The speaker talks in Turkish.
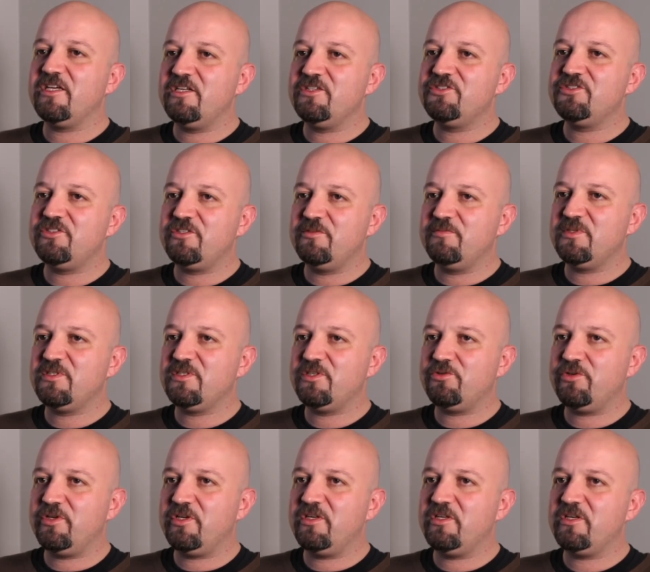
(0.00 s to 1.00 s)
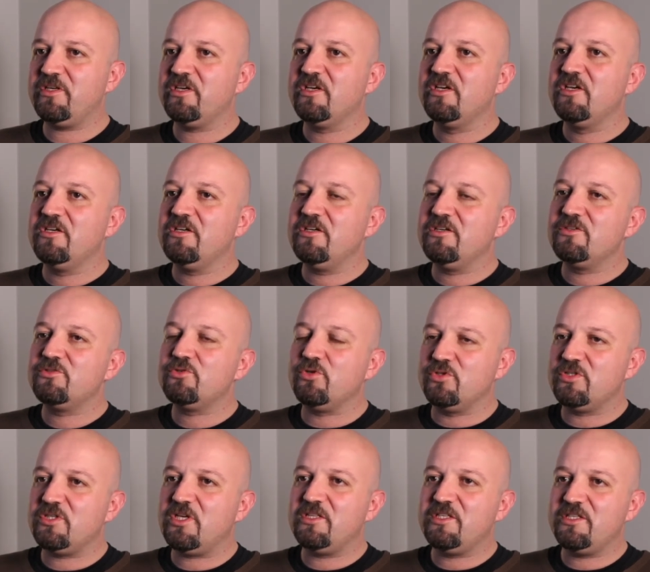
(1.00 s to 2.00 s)
geliştirilmesine yönelik e,
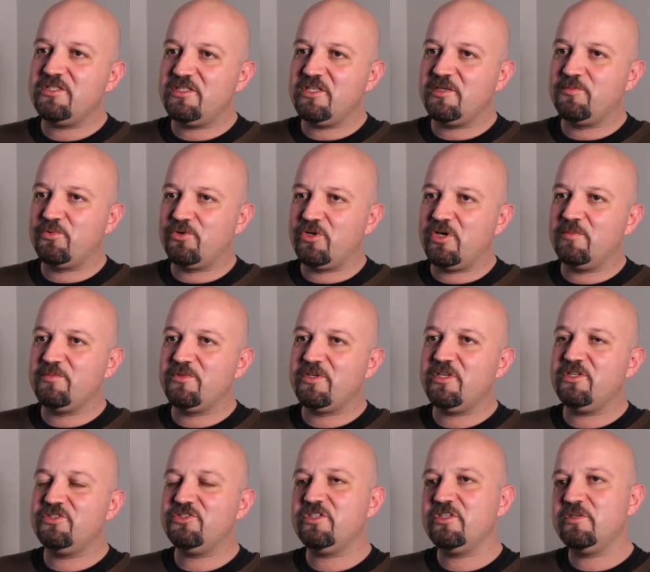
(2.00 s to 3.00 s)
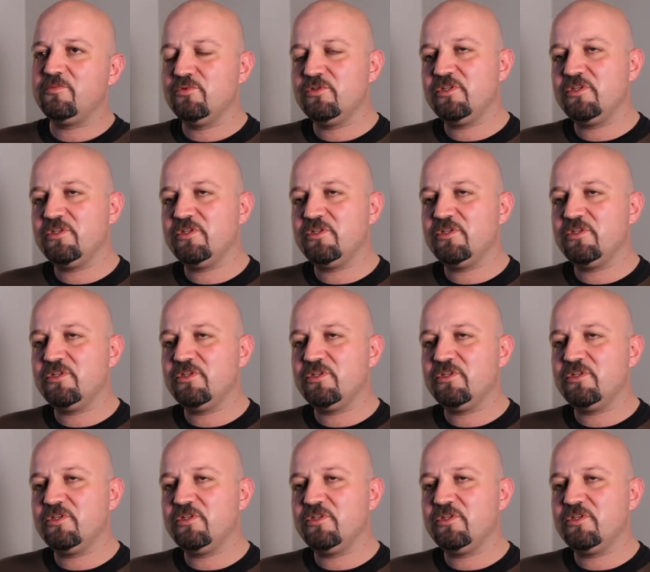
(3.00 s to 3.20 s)
sosyal destek programlarını içerir.